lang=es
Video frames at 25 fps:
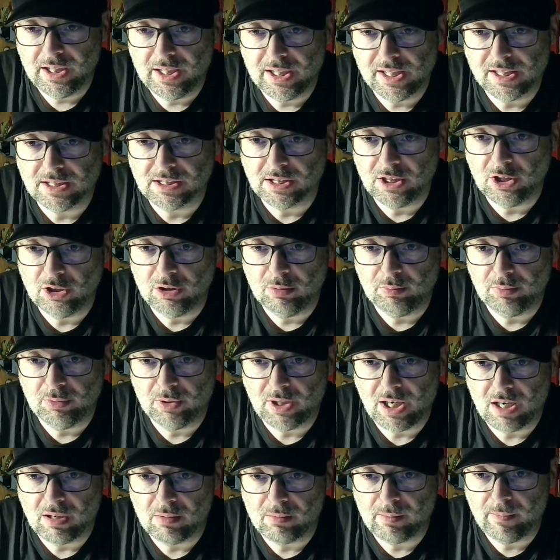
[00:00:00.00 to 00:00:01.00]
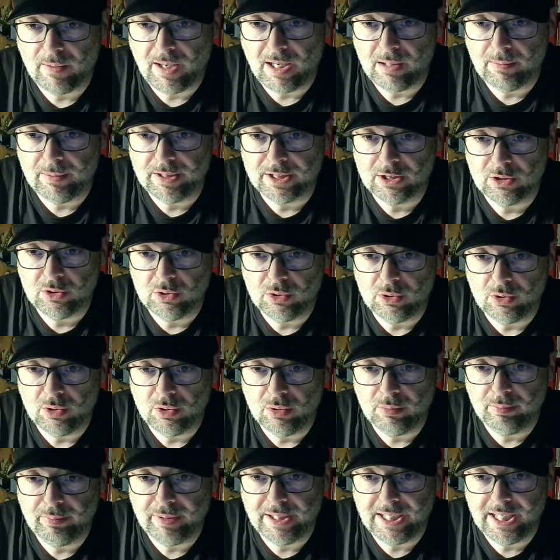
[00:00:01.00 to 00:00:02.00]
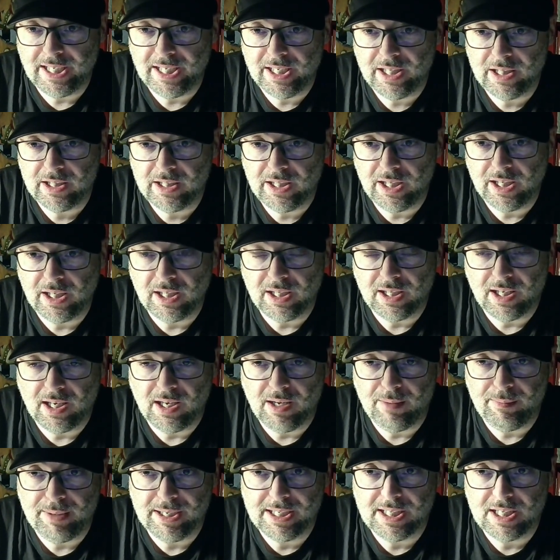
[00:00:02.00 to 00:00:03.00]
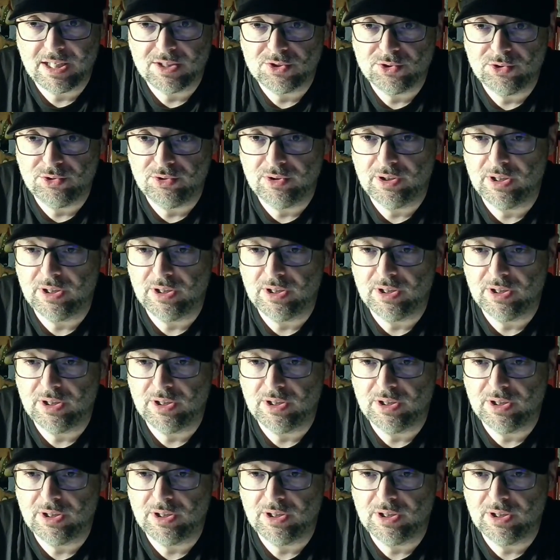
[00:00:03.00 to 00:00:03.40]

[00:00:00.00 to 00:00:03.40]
escrito por Alberto Pelaez e Igna Vacas,